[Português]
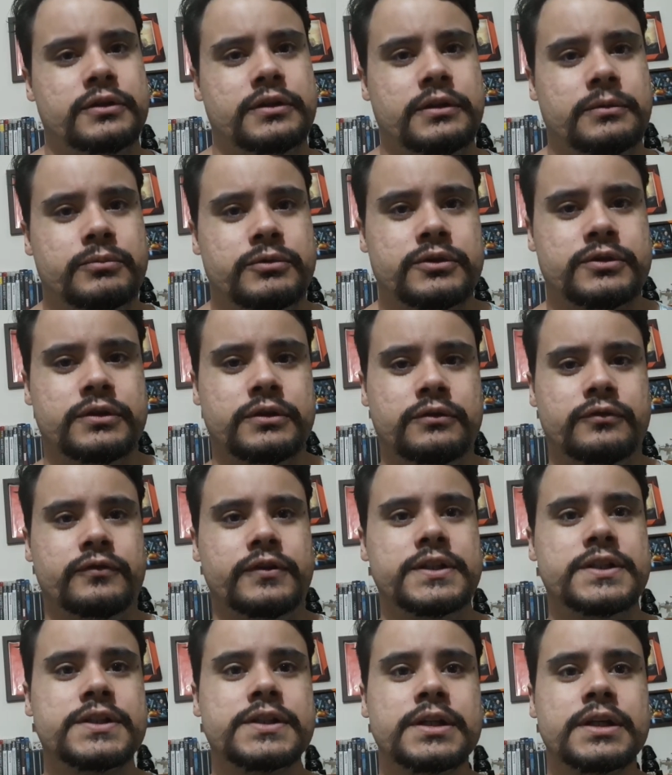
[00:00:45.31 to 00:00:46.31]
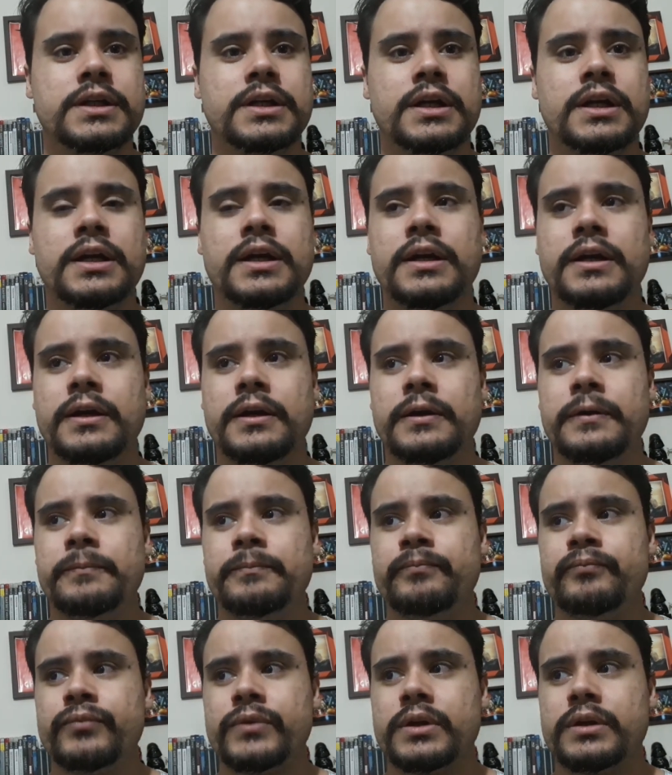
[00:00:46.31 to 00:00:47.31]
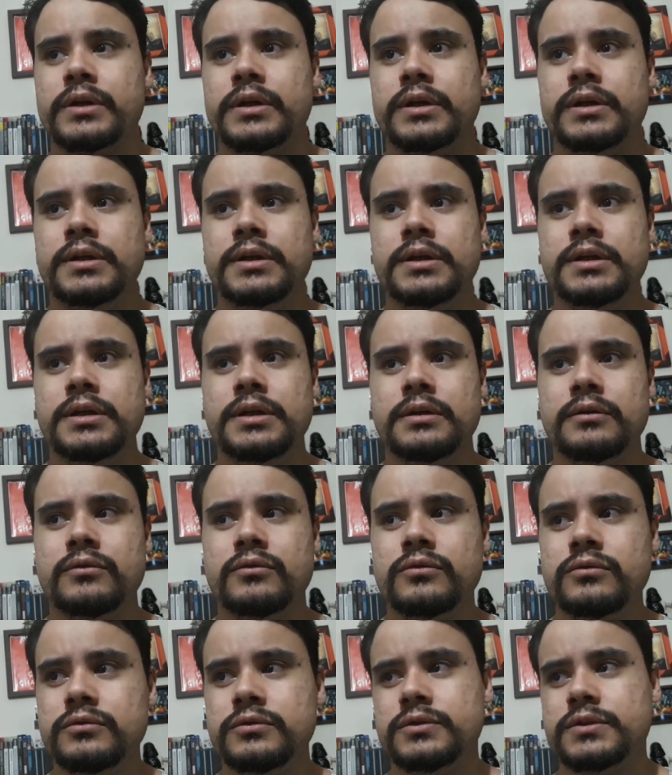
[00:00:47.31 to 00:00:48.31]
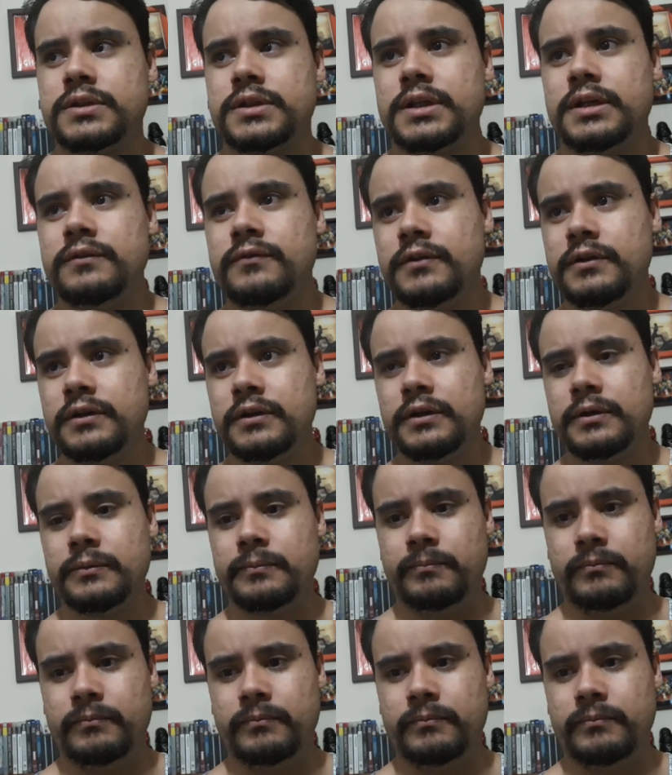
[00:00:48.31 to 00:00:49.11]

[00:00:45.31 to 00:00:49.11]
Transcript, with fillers: tava postando no Face. E alguns tava